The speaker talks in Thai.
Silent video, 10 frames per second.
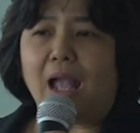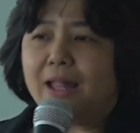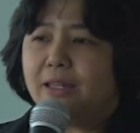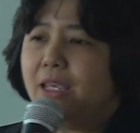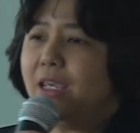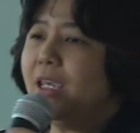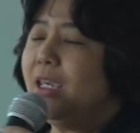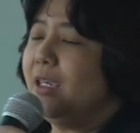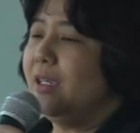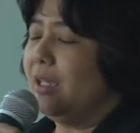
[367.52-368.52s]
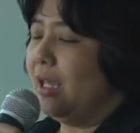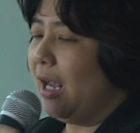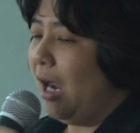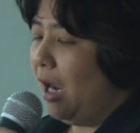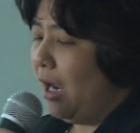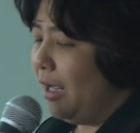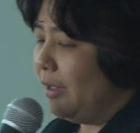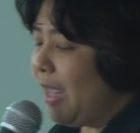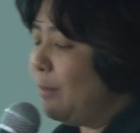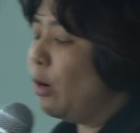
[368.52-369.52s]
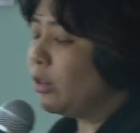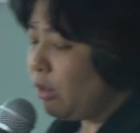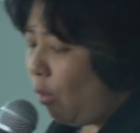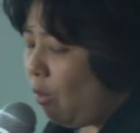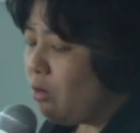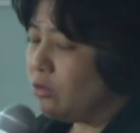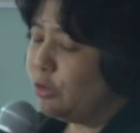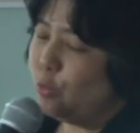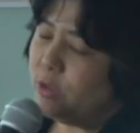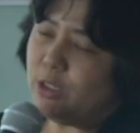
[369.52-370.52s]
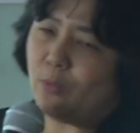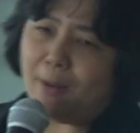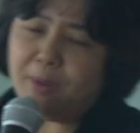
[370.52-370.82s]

การที่ในมอตโต้ของศูนย์ชีวา